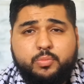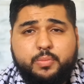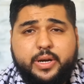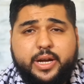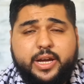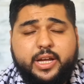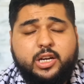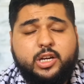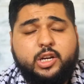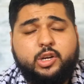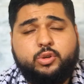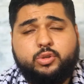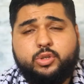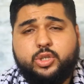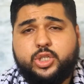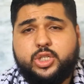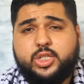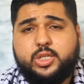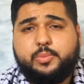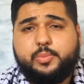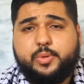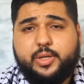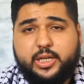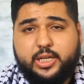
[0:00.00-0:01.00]
كأنه
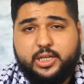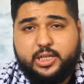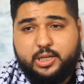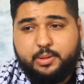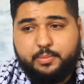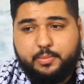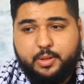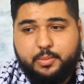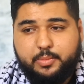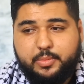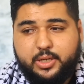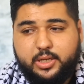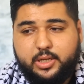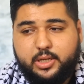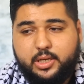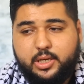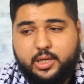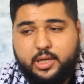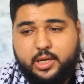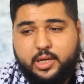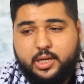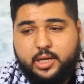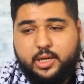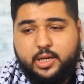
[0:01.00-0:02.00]
يصيبنا تماما
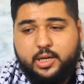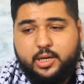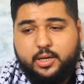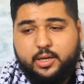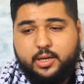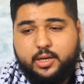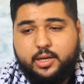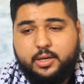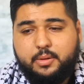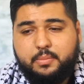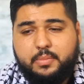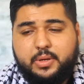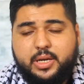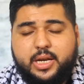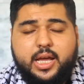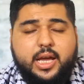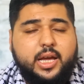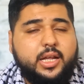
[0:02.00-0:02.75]
من